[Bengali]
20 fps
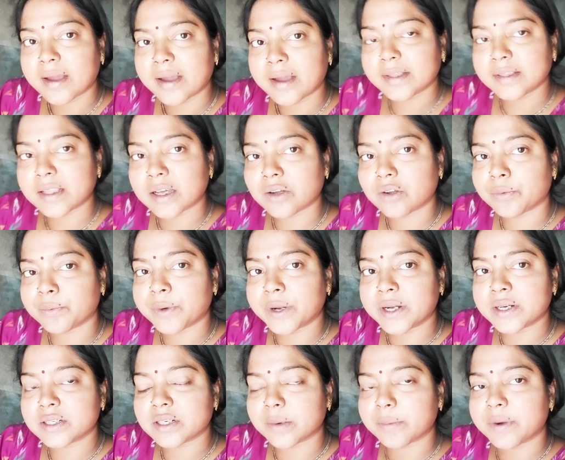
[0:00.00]
আর এই দেখো
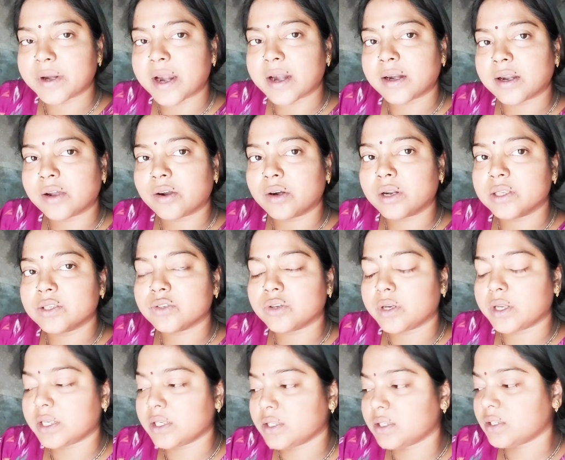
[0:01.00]
ফ্রেন্ডস আমি রান্নাঘরে
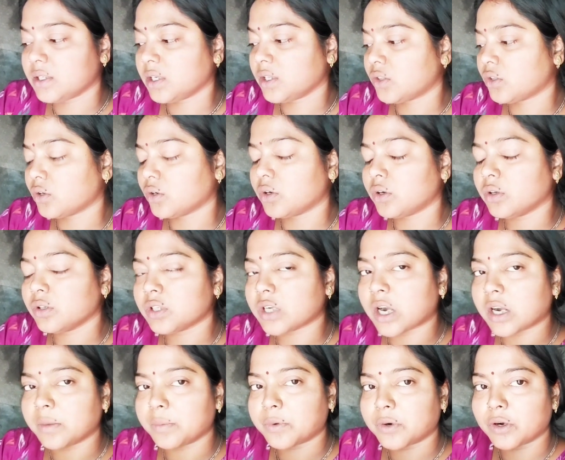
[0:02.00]
চলে এসেছি তো
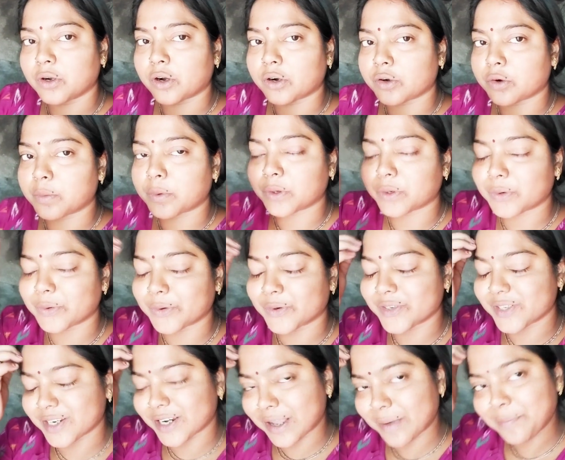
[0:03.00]
শাড়ি পরে লটর বটর
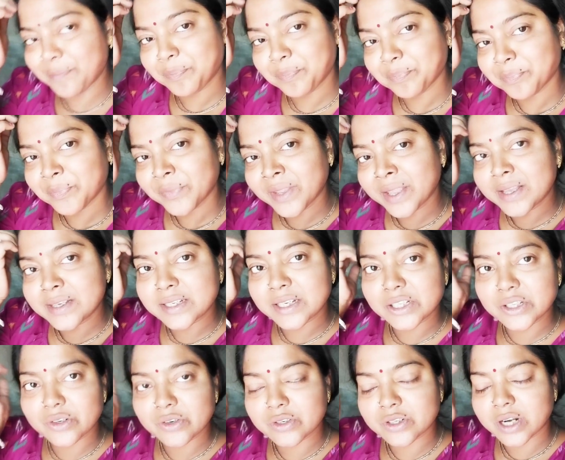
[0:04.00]
করছিলাম সেই
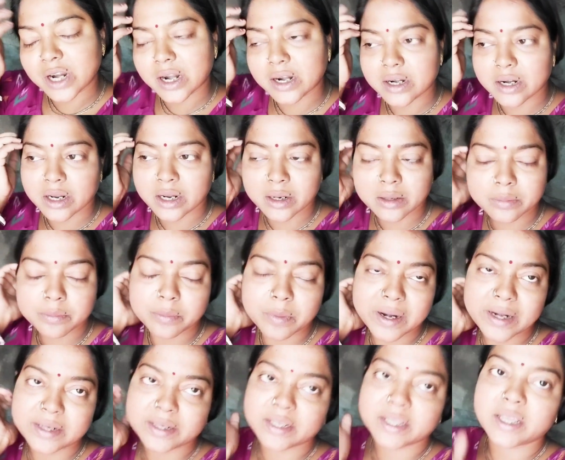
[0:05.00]
জন্য শাড়িটা
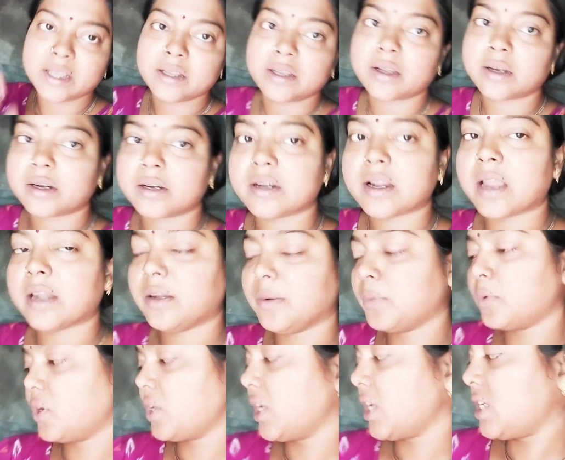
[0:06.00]
পাল্টে নাইটি
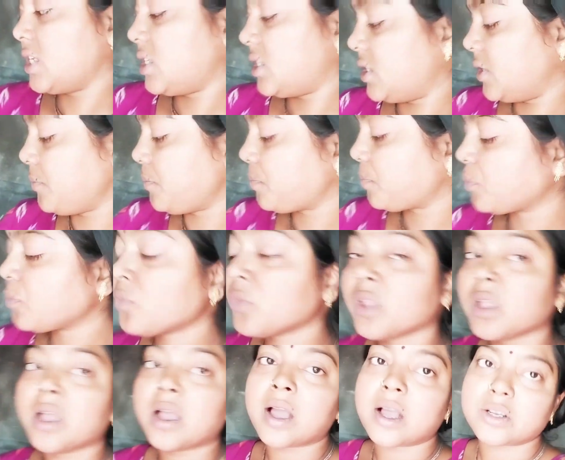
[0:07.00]
পরে এসেছি
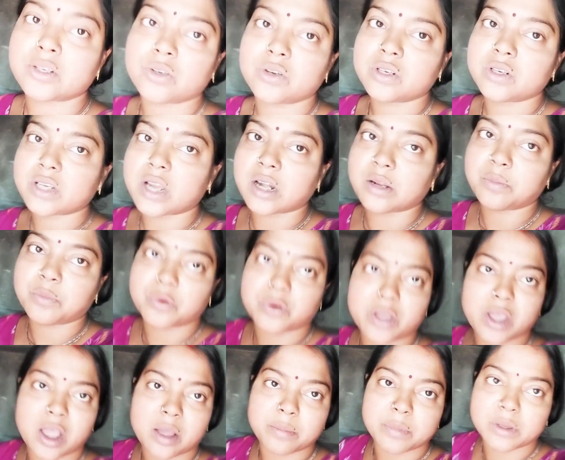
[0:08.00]
আসলে শাড়ি
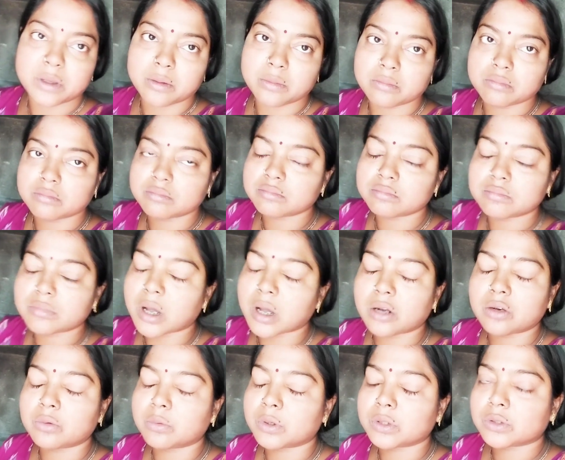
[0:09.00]
পরে আমি
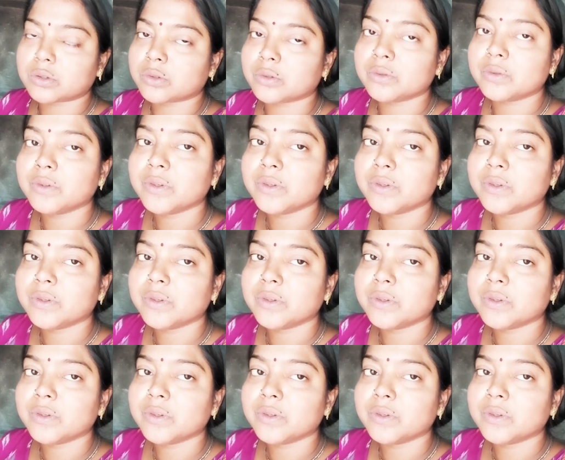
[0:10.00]
ভালো মতো